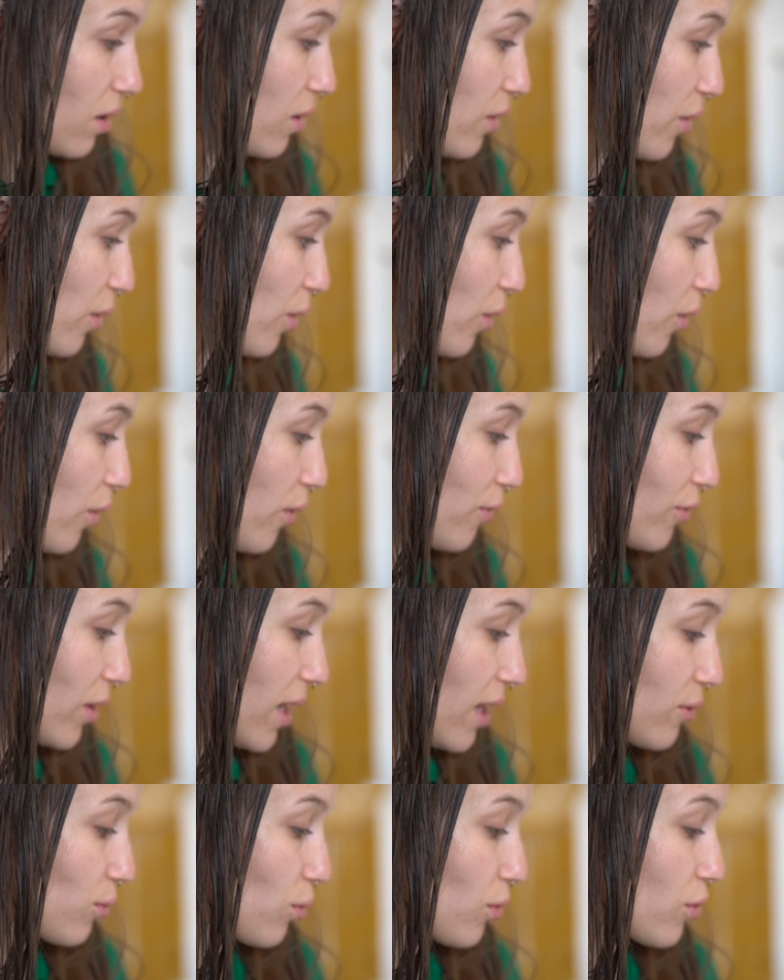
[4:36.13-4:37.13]
Euh,
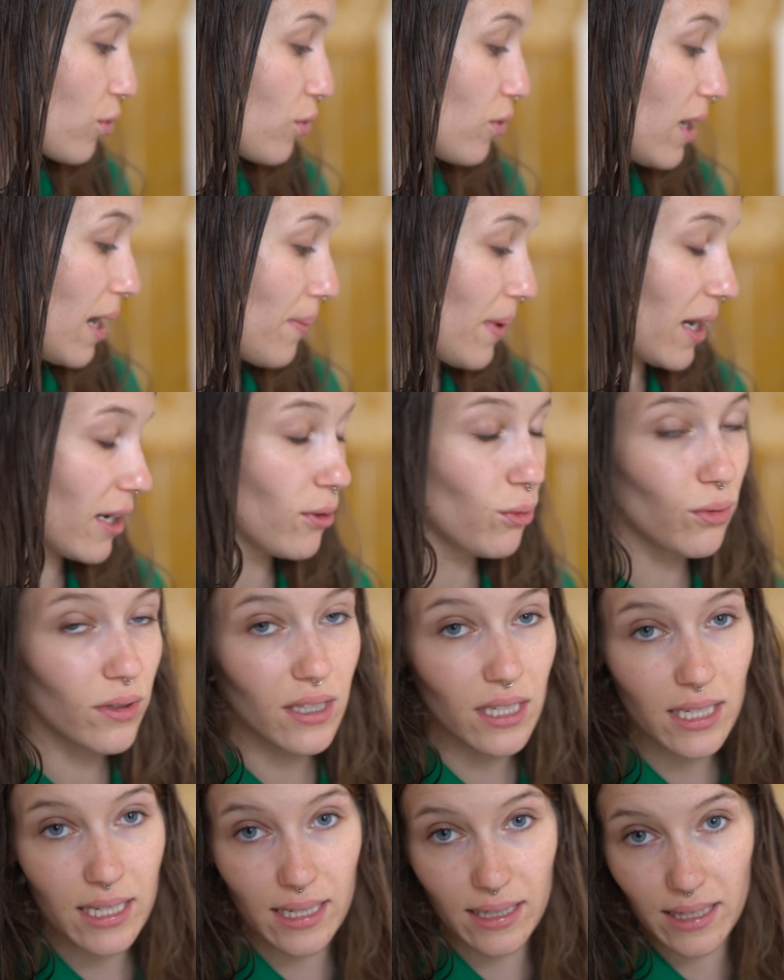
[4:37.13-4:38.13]
voilà, donc euh, la marque nous
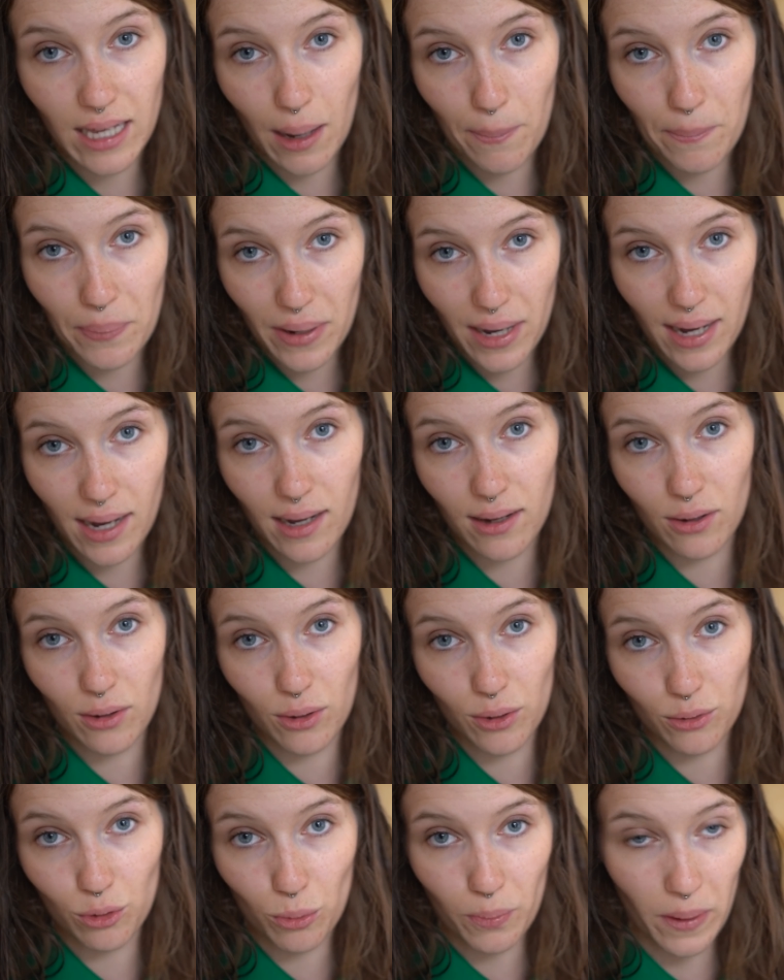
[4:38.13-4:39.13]
dit qu'il n'y a pas
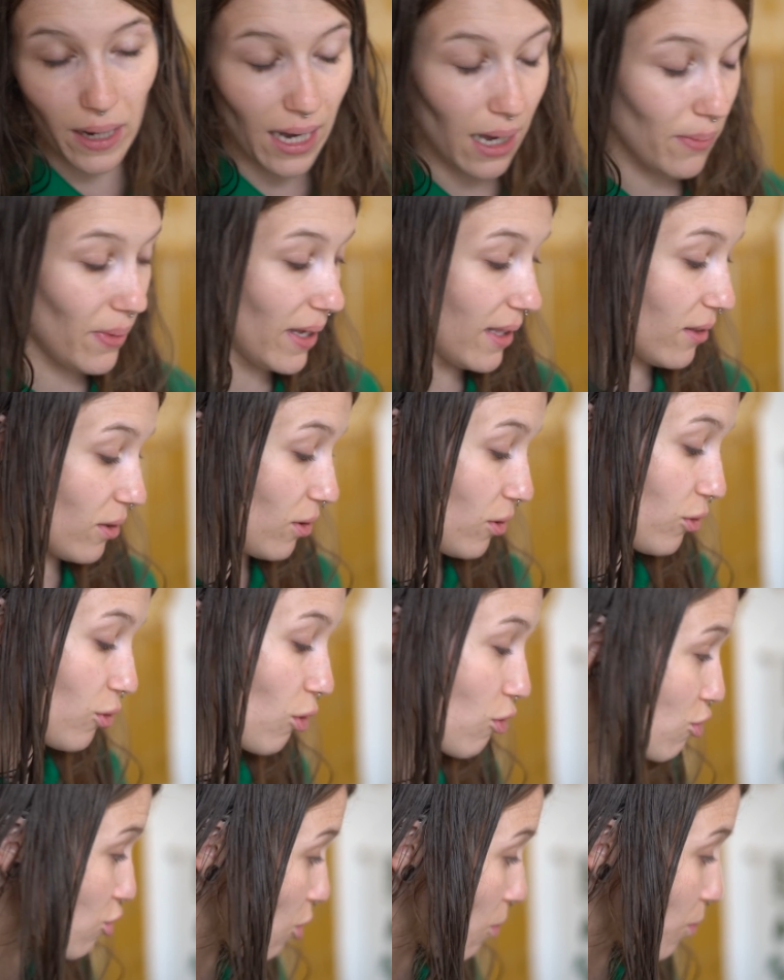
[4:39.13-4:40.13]
euh, de parabènes
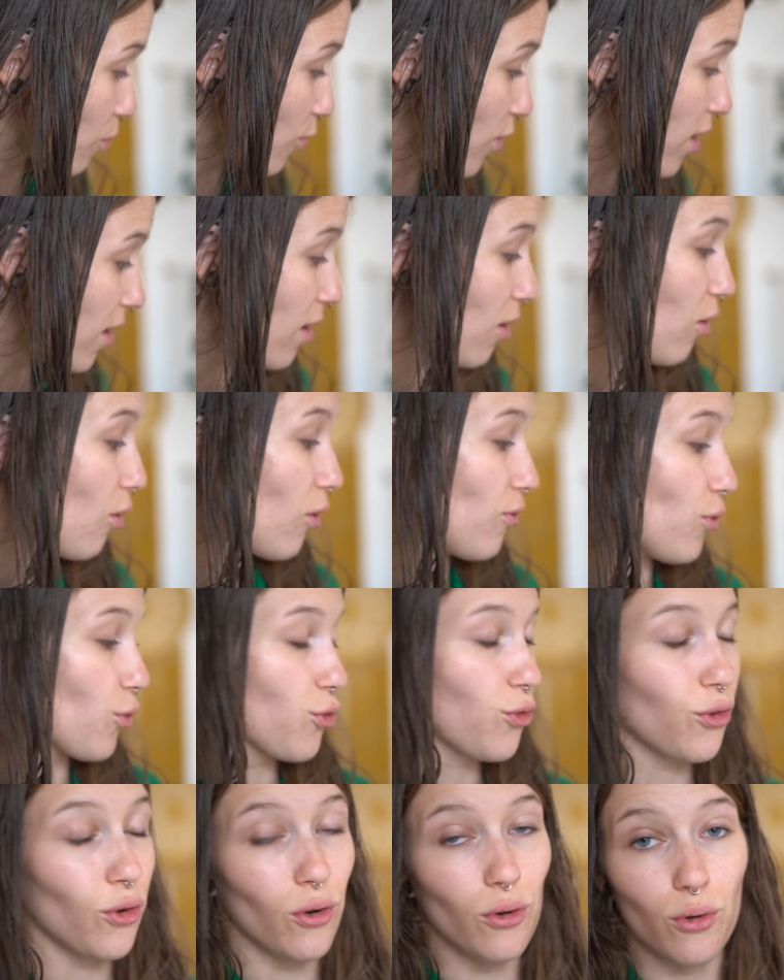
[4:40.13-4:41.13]
dans le shampoing. En
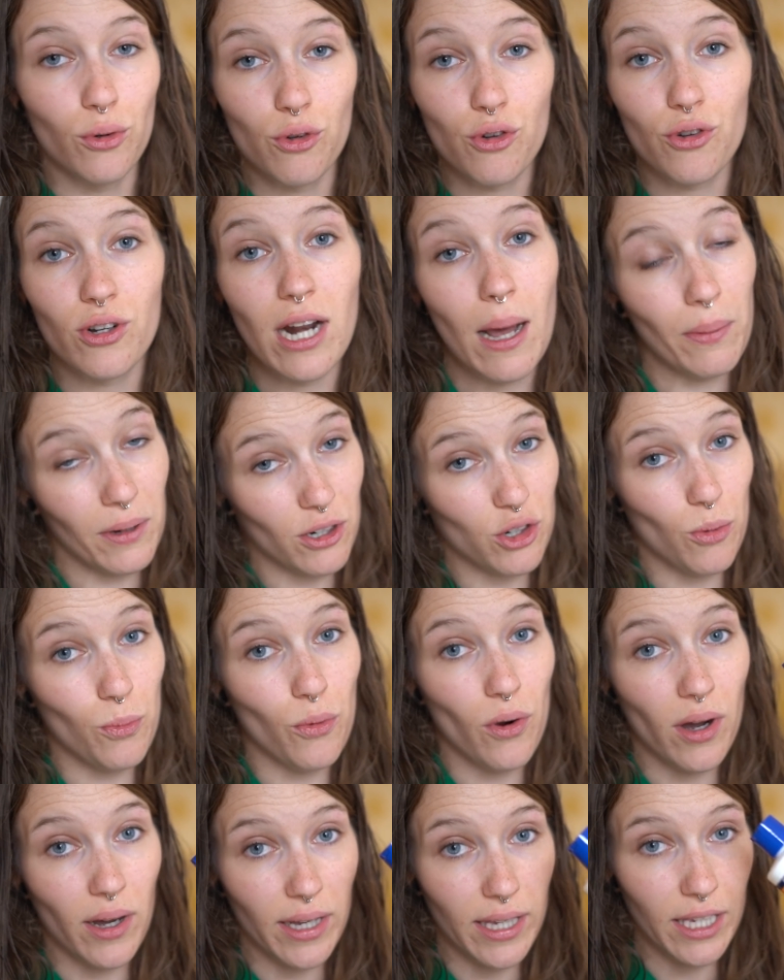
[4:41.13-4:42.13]
revanche, dans
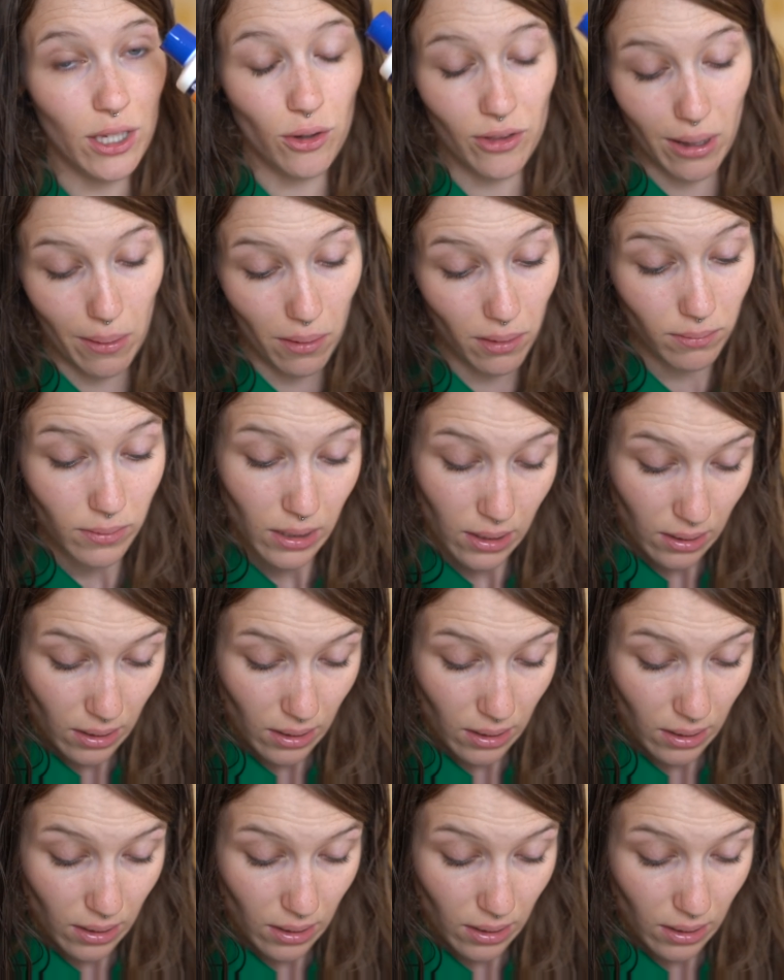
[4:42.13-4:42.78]
l'après-shampoing, il y en a.